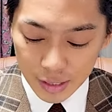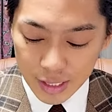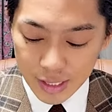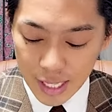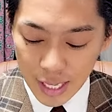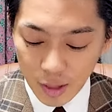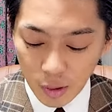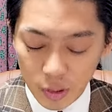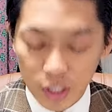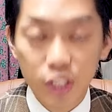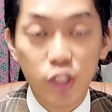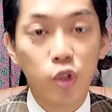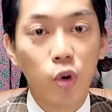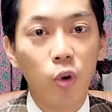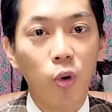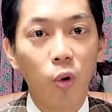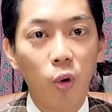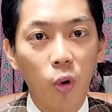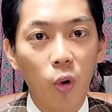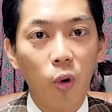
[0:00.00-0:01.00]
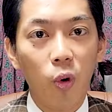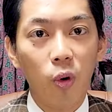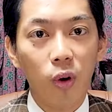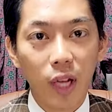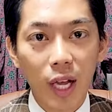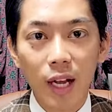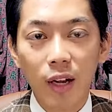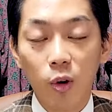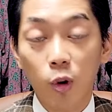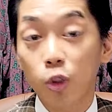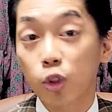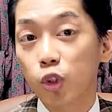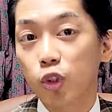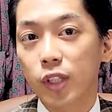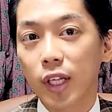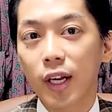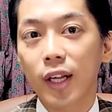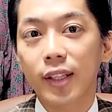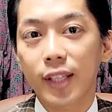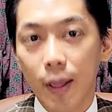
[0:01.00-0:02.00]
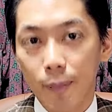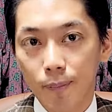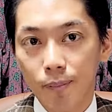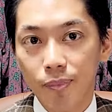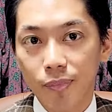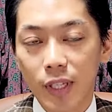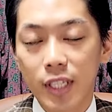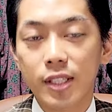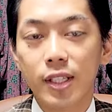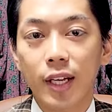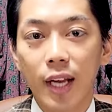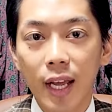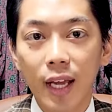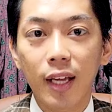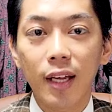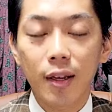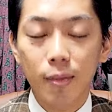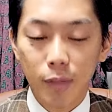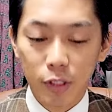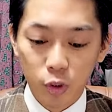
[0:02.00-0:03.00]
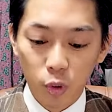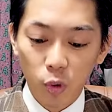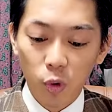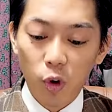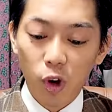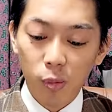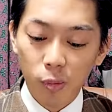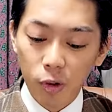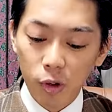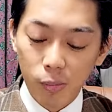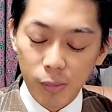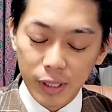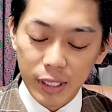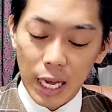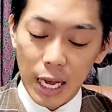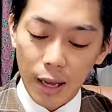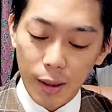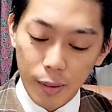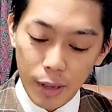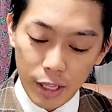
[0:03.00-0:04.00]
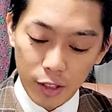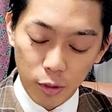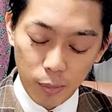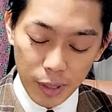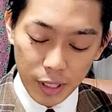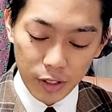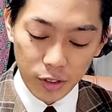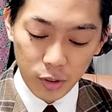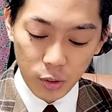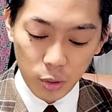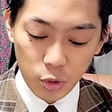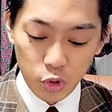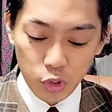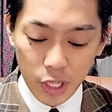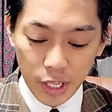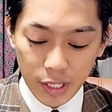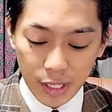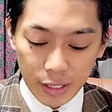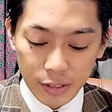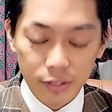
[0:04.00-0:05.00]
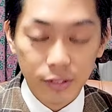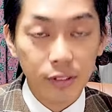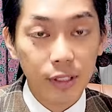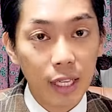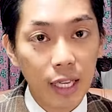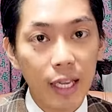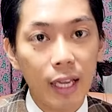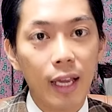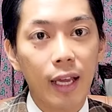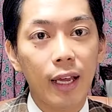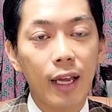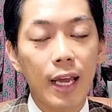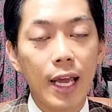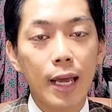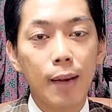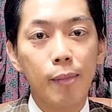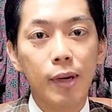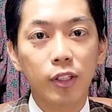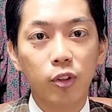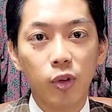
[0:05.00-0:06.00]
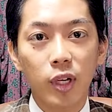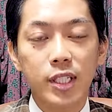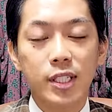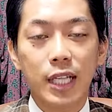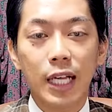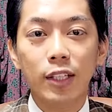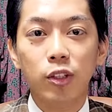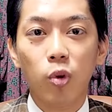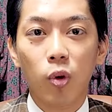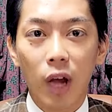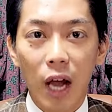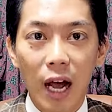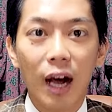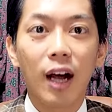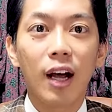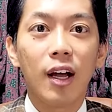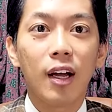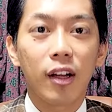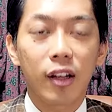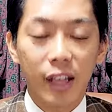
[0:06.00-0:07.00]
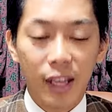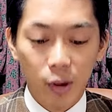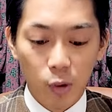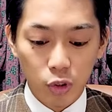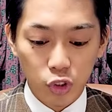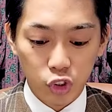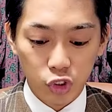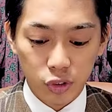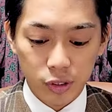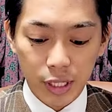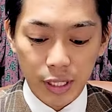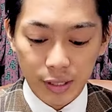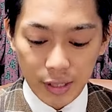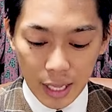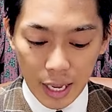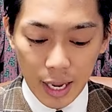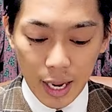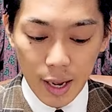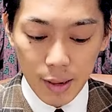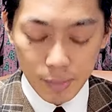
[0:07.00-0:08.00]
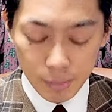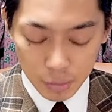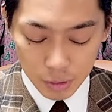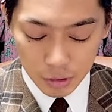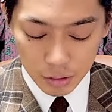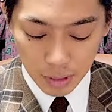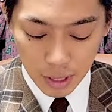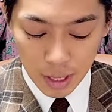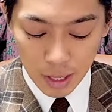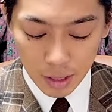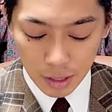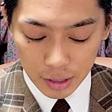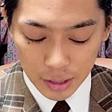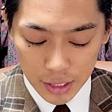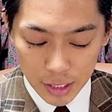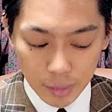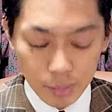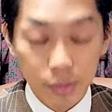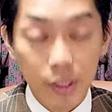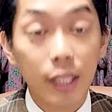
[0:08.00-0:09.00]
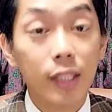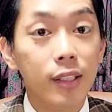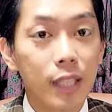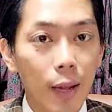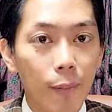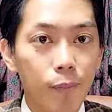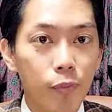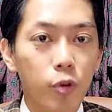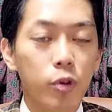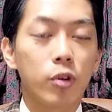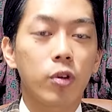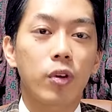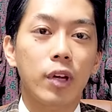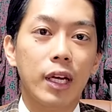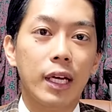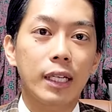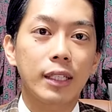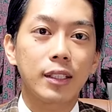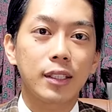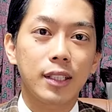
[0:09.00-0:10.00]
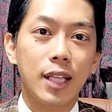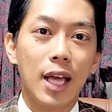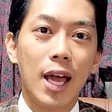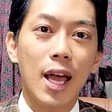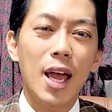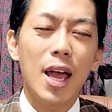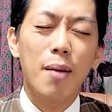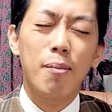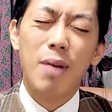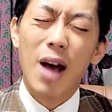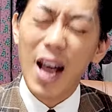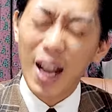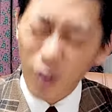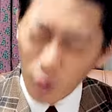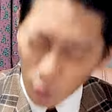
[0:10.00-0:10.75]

で最後に情報が57点でしたね、まあ、情報もまだ、えー、と勉強していなくて、えー、まあとりあえずなんとか、え50点台半分はキープできたというような感じでまあ